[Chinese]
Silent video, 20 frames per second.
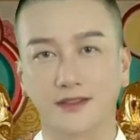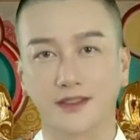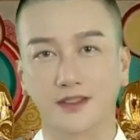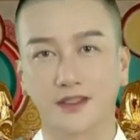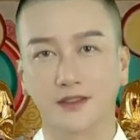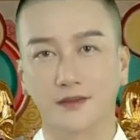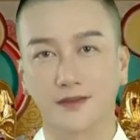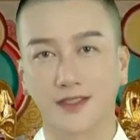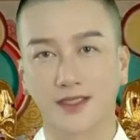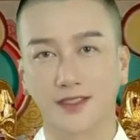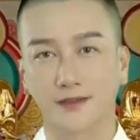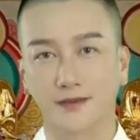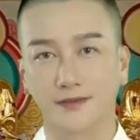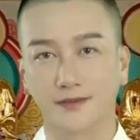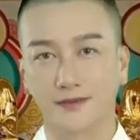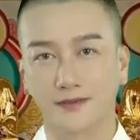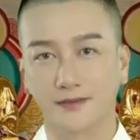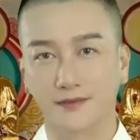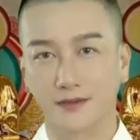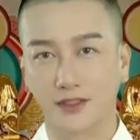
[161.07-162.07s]
各位，
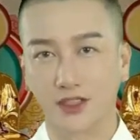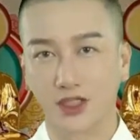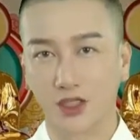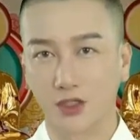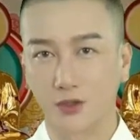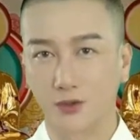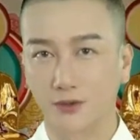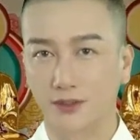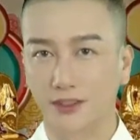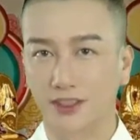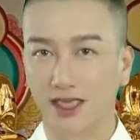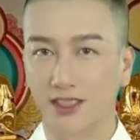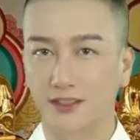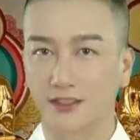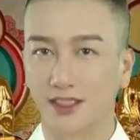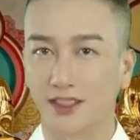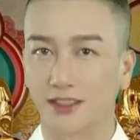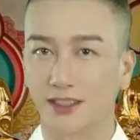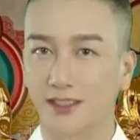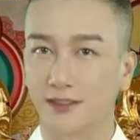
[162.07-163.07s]
我常
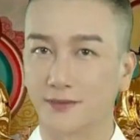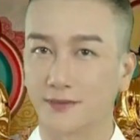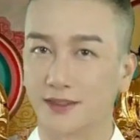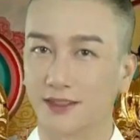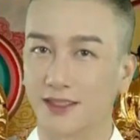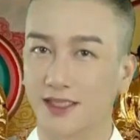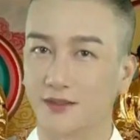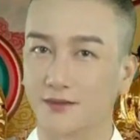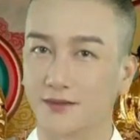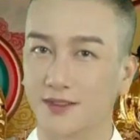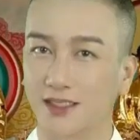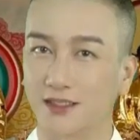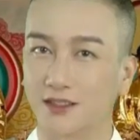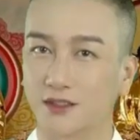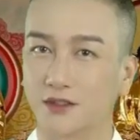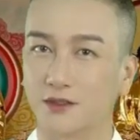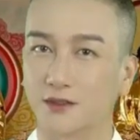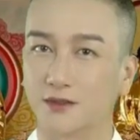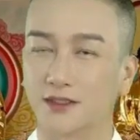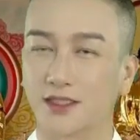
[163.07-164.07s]
常给你们讲法的
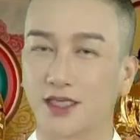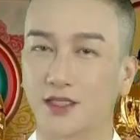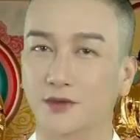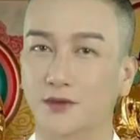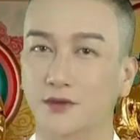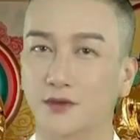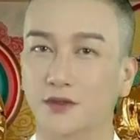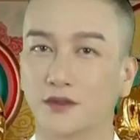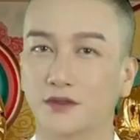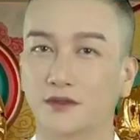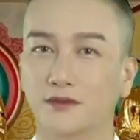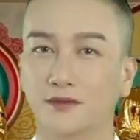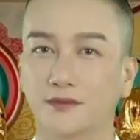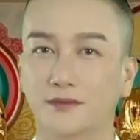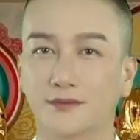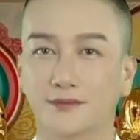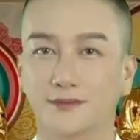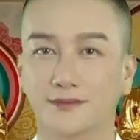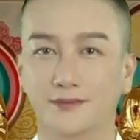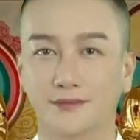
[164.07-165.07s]
时候讲过，
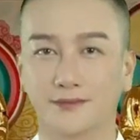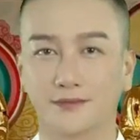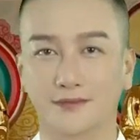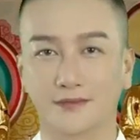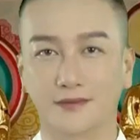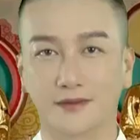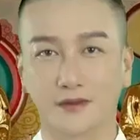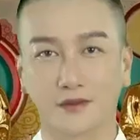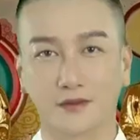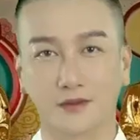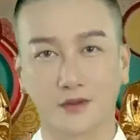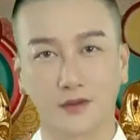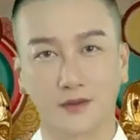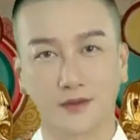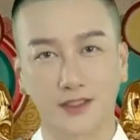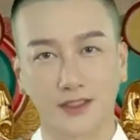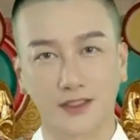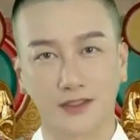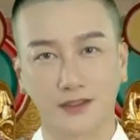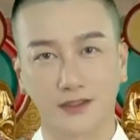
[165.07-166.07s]
所
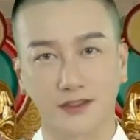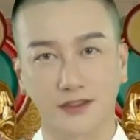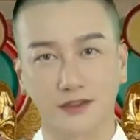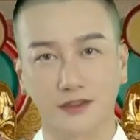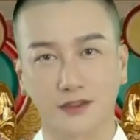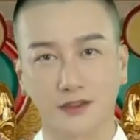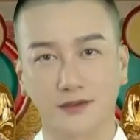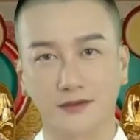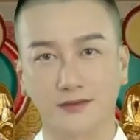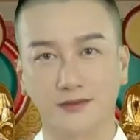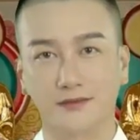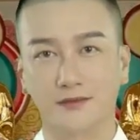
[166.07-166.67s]
谓的色，